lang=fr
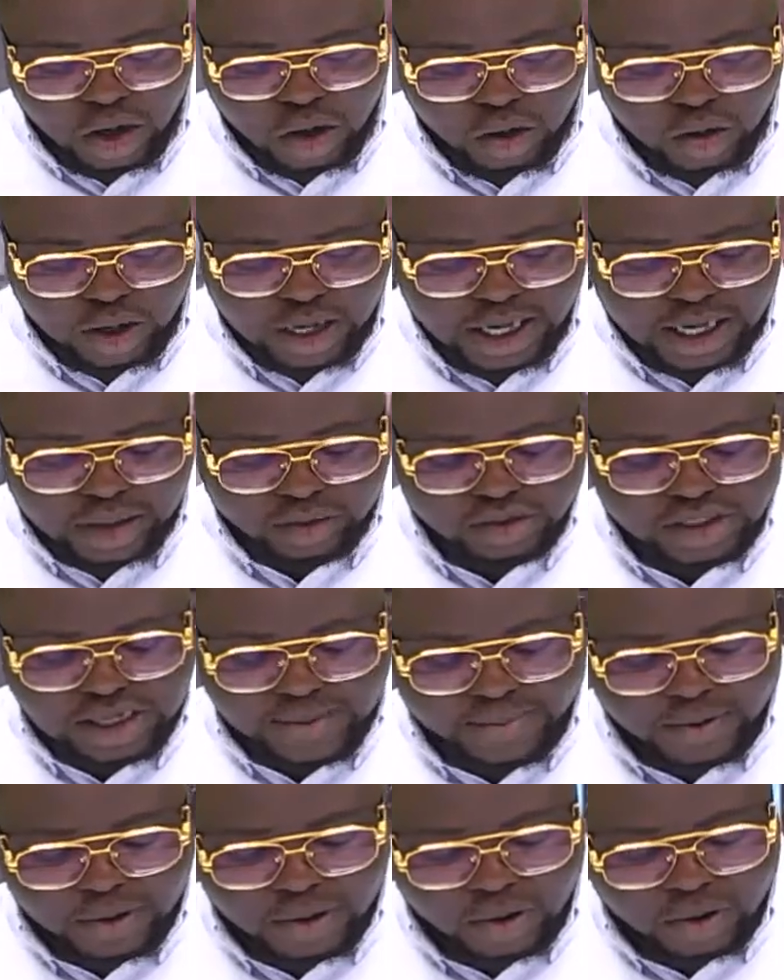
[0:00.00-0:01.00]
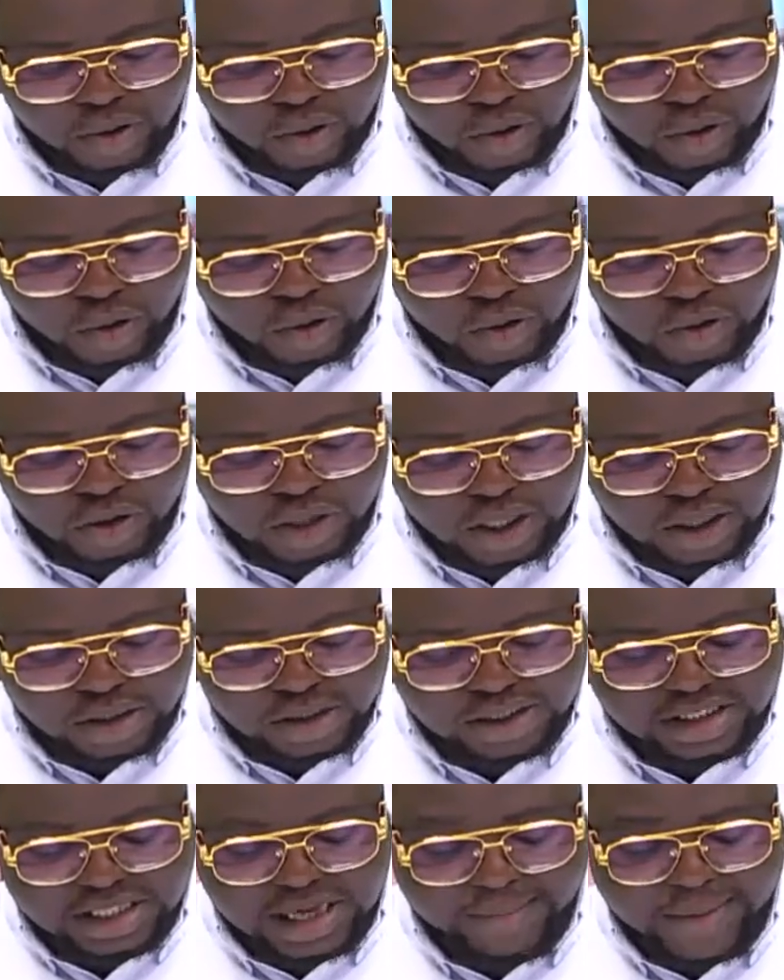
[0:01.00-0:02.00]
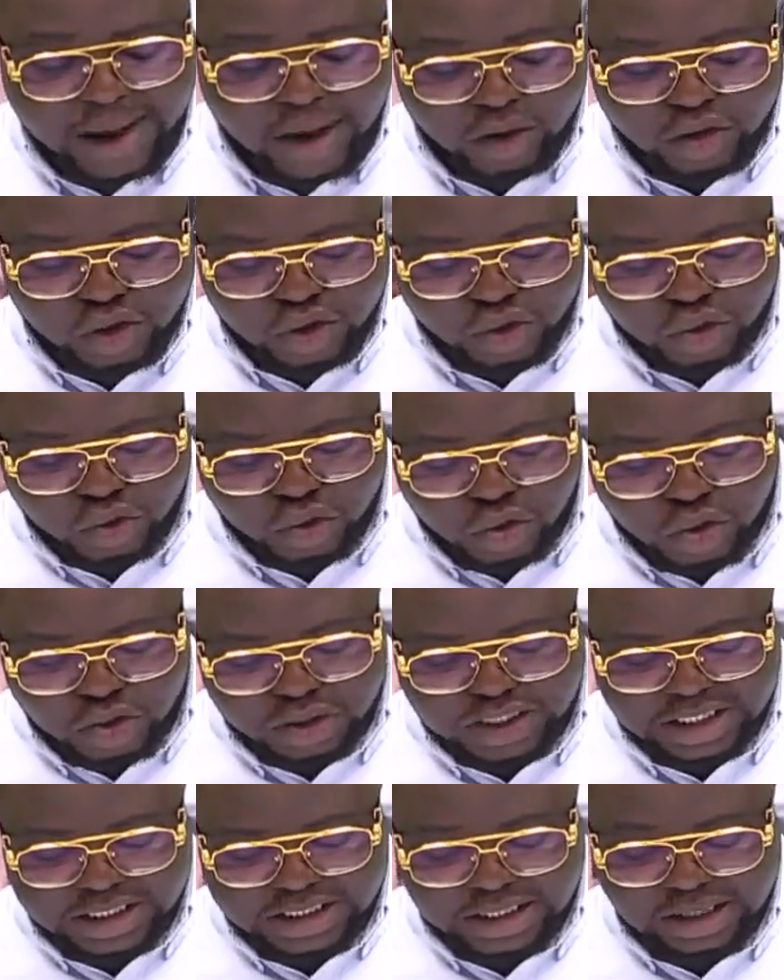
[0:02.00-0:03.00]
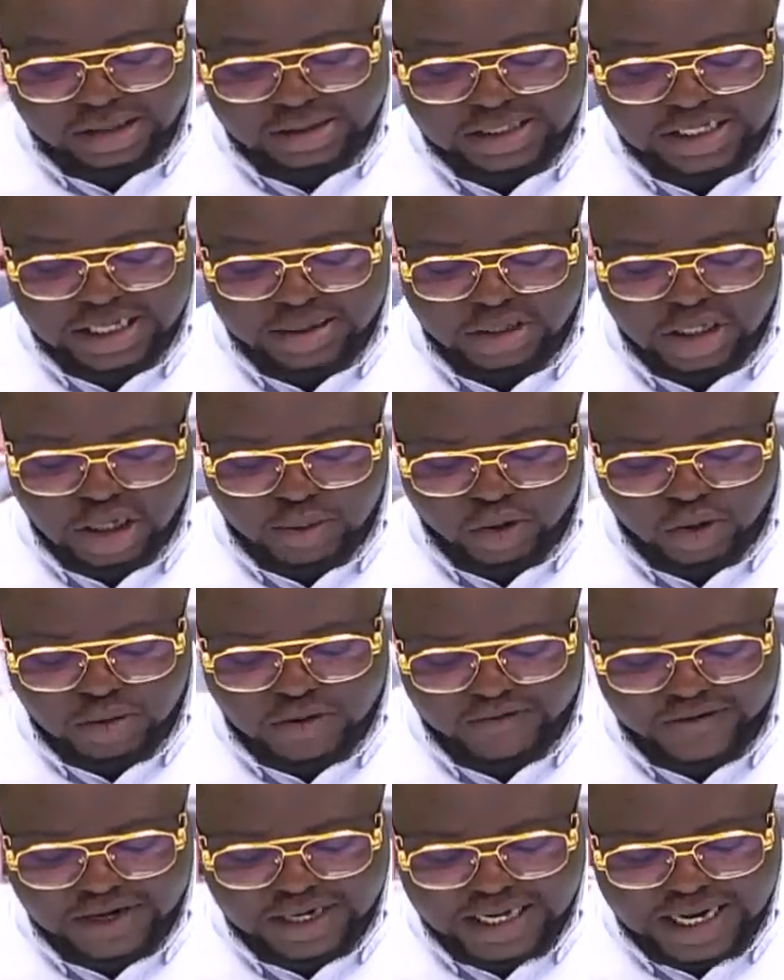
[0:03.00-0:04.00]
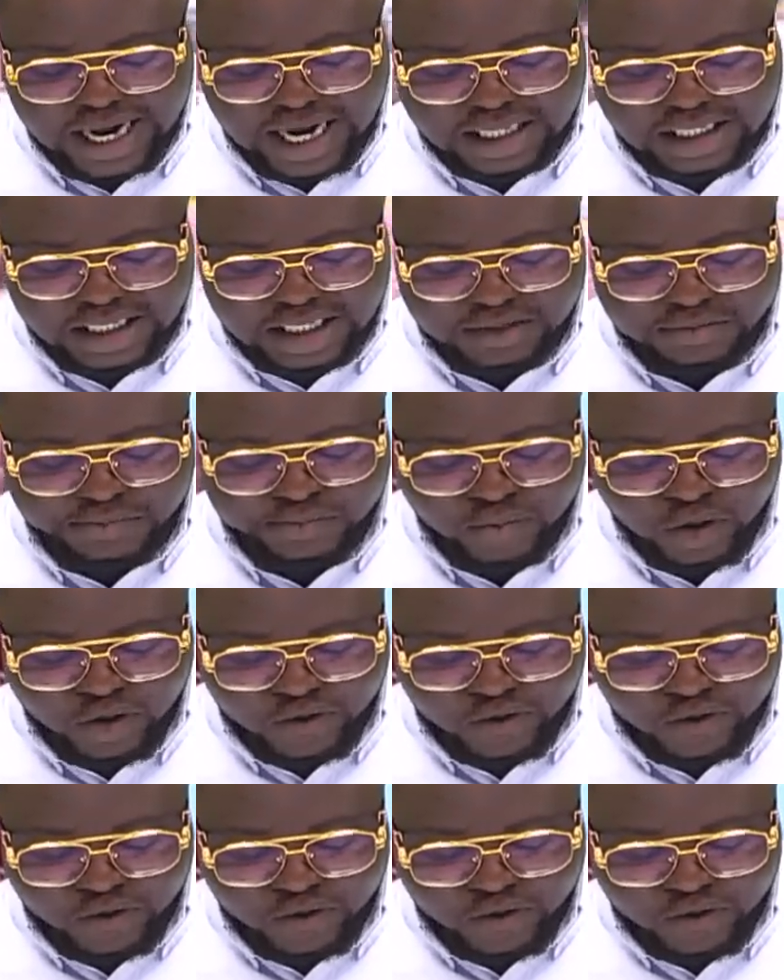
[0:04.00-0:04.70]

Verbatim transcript: Le cas nous apprend que dans sa parution du lundi 30 septembre 2024,